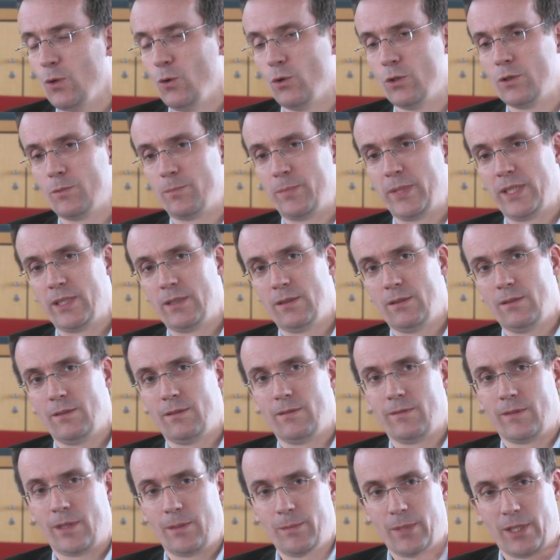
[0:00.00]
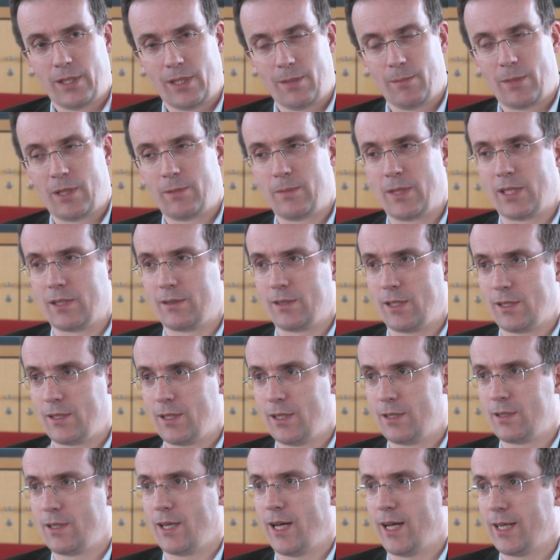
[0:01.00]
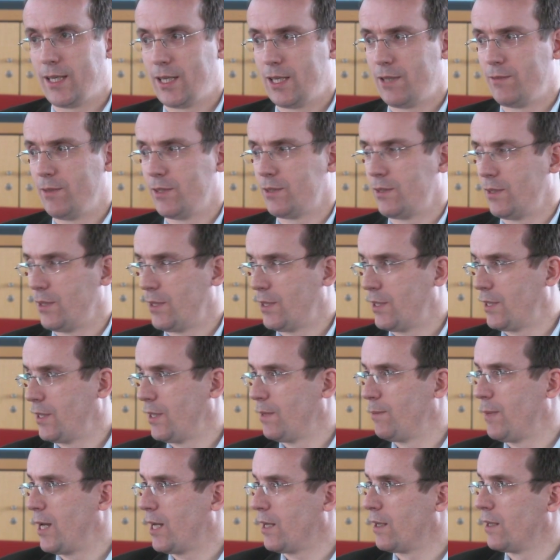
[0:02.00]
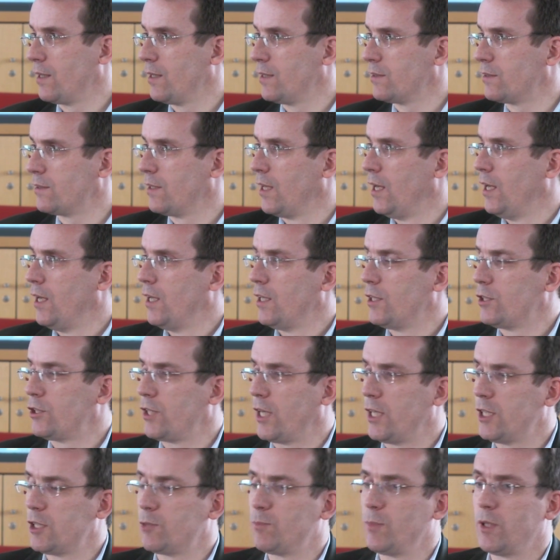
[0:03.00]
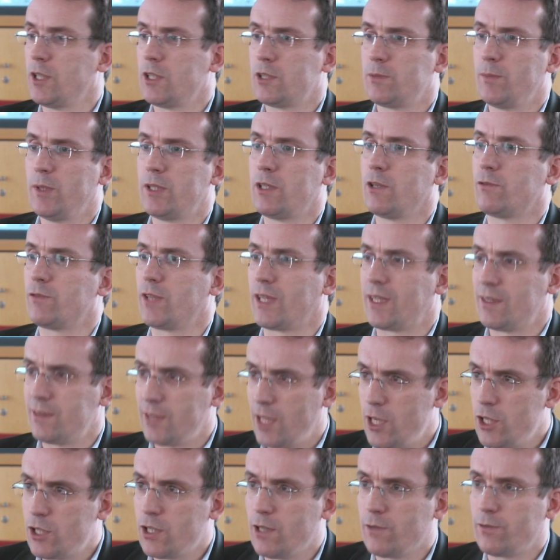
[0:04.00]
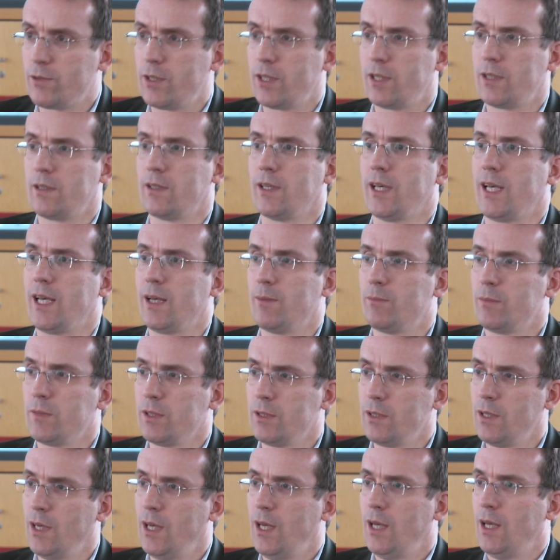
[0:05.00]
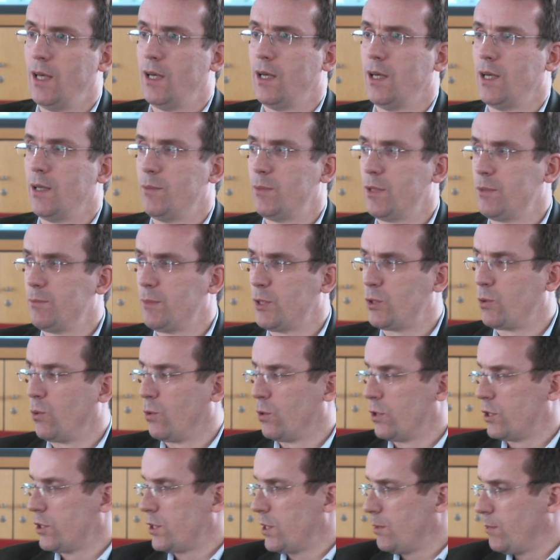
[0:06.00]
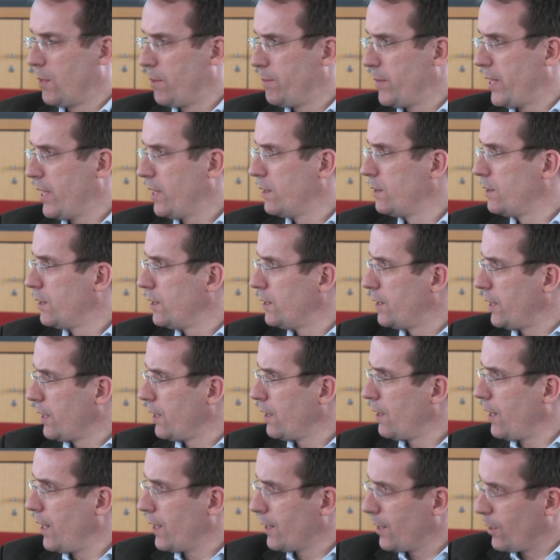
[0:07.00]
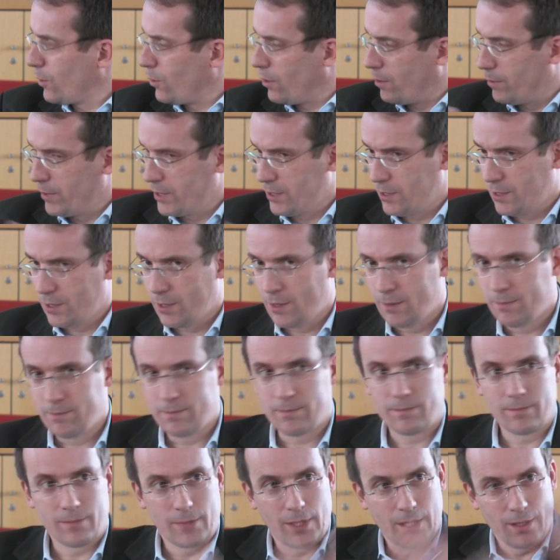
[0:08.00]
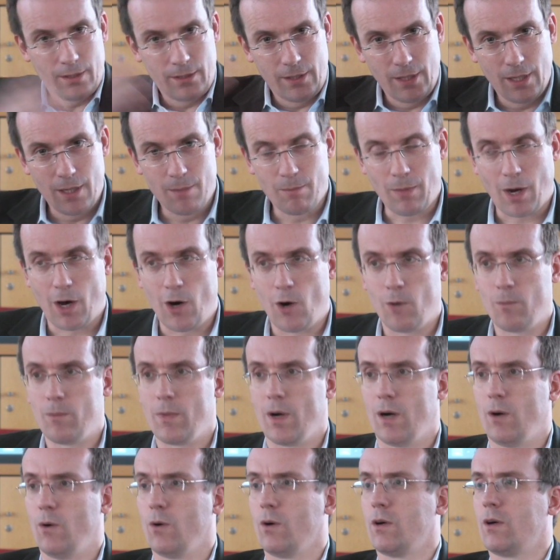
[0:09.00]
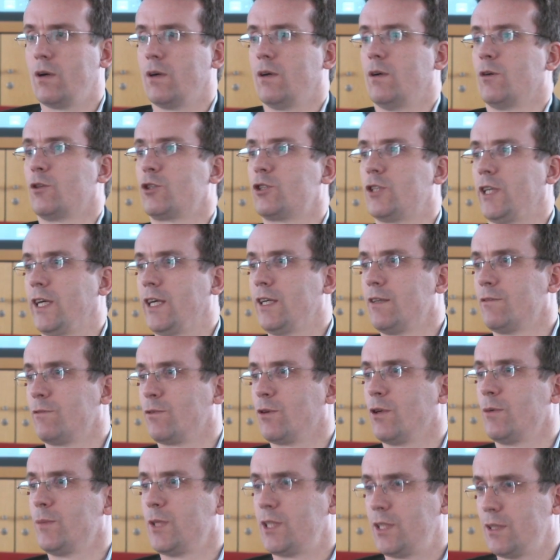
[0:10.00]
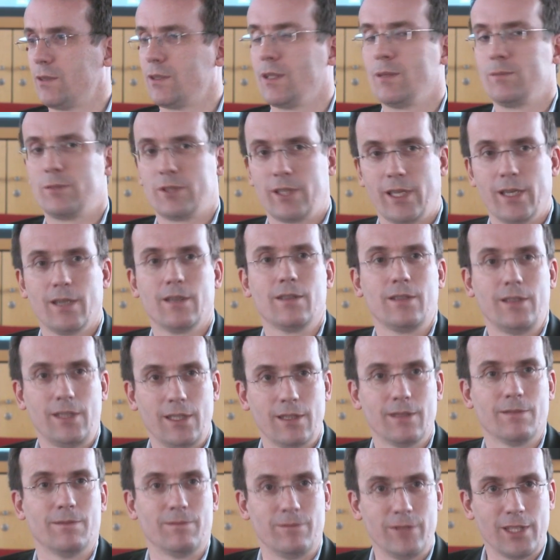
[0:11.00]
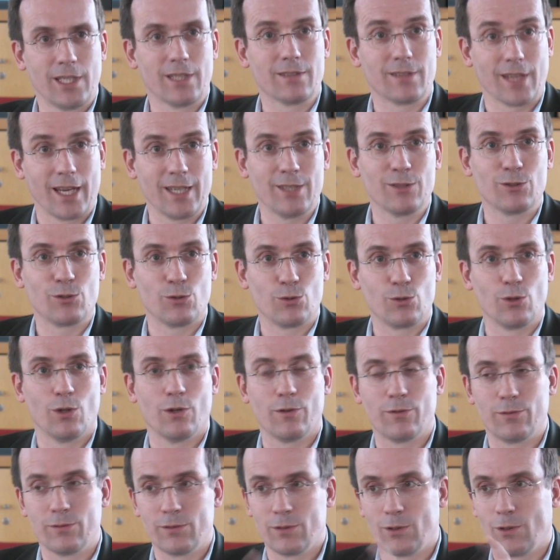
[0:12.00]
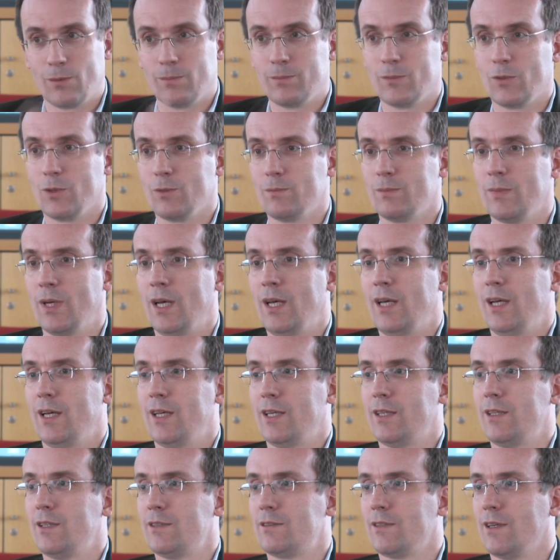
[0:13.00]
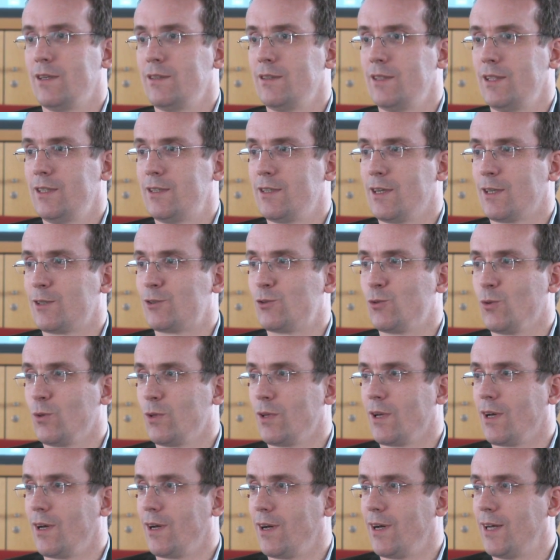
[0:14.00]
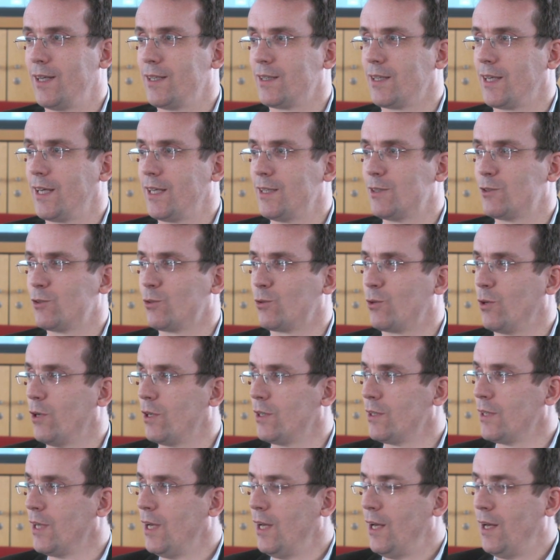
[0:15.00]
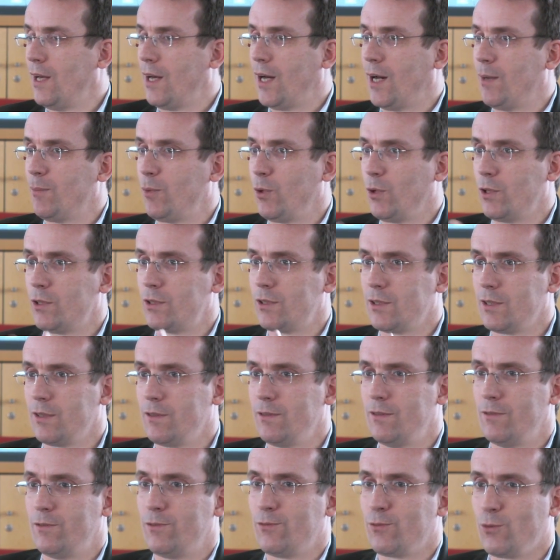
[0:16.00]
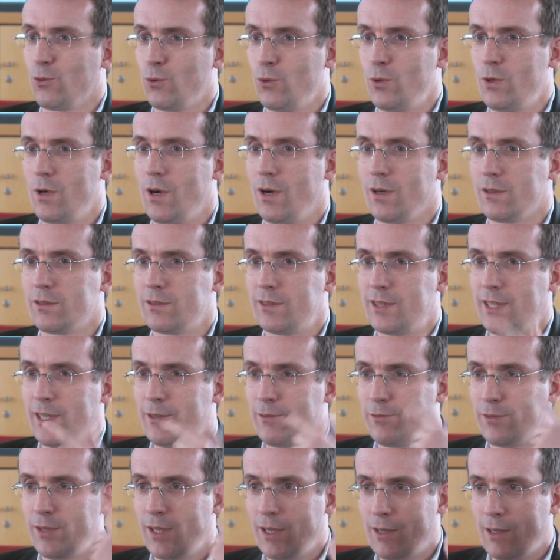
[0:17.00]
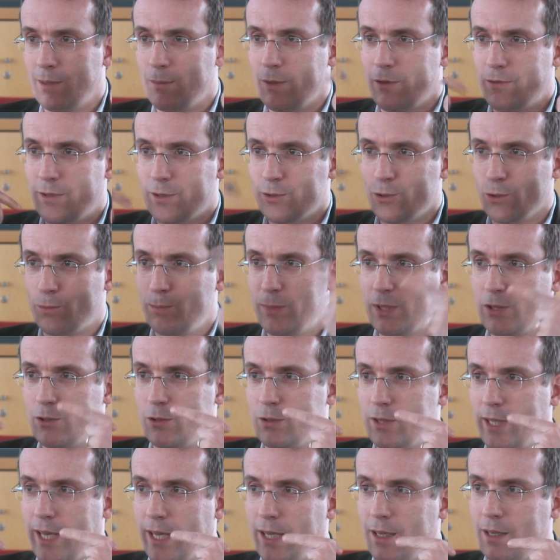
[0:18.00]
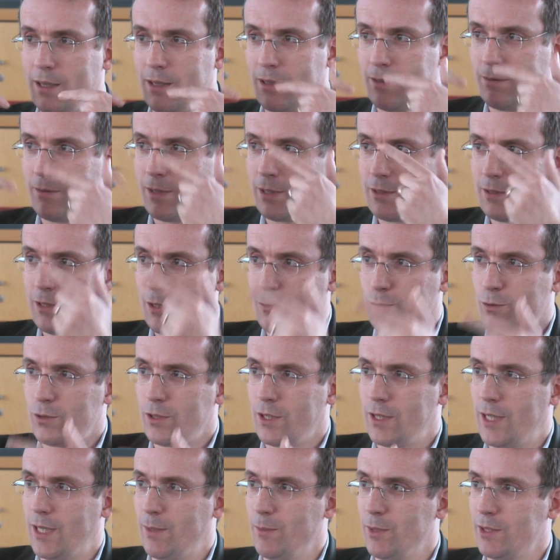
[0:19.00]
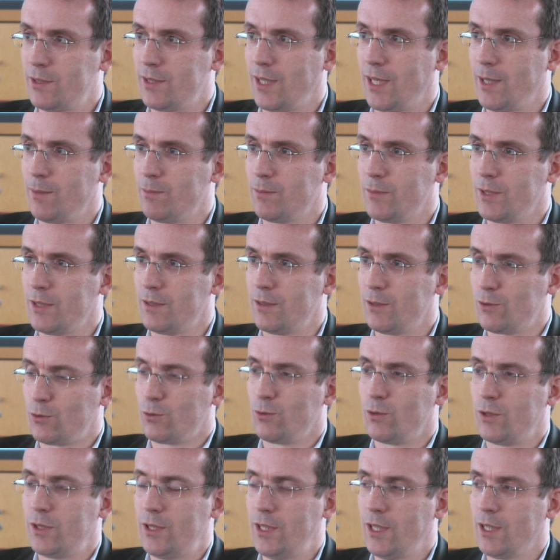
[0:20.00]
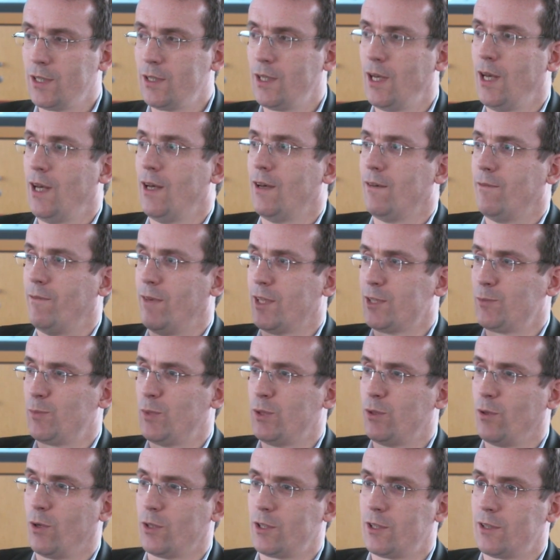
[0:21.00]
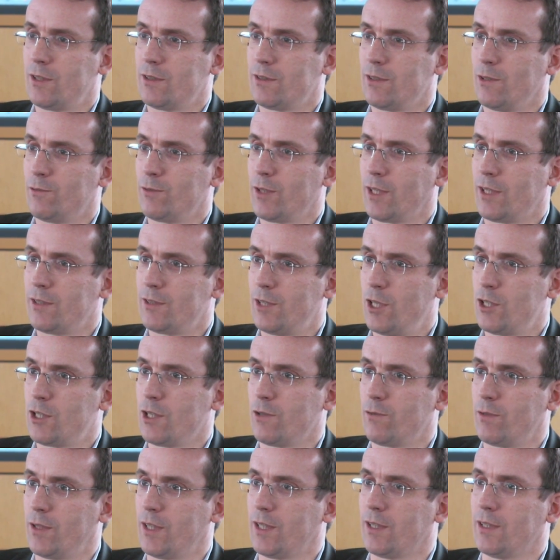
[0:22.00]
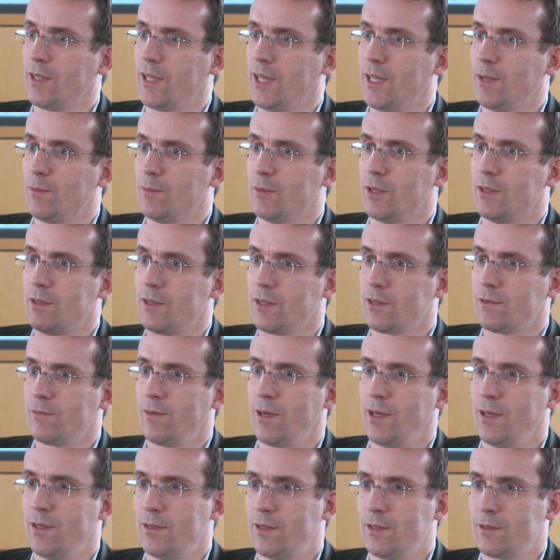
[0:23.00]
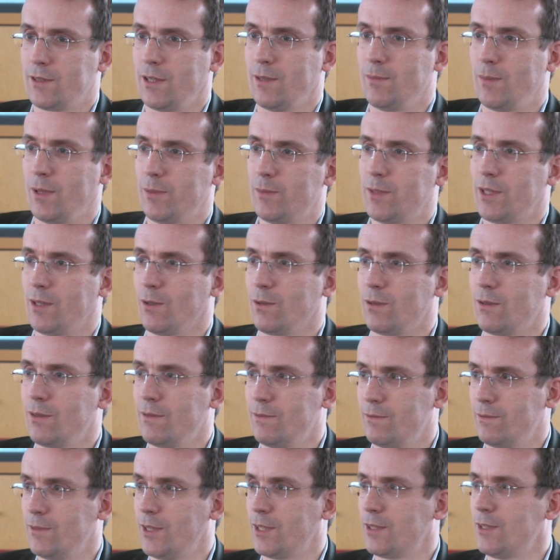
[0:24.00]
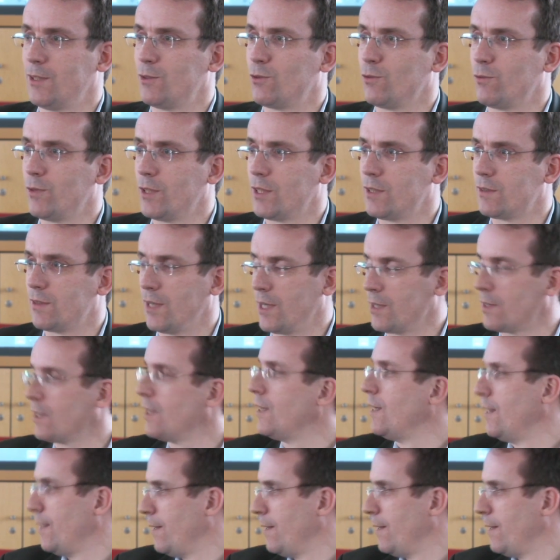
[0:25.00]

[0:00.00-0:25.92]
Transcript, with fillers: und bin, weil mir jemand mal gesagt hat, eigentlich was ich hier mache, ist Change Management auf der gesellschaftlichen Ebene, äh, bin methodisch immer mehr in, in Dinge reingekommen, die ja, hier im Raum auch, auch stehen. Freue mich deshalb sehr, hier wieder sein zu dürfen, um, um in diese Interaktion reingehen zu können. Habe heute früh auch sehr viel immer versucht mitzudenken, was Sie auf Unternehmensebene diskutieren, was bedeutet das auf der gesellschaftlichen Ebene. Das war, das habe ich auch nicht so viel gesagt.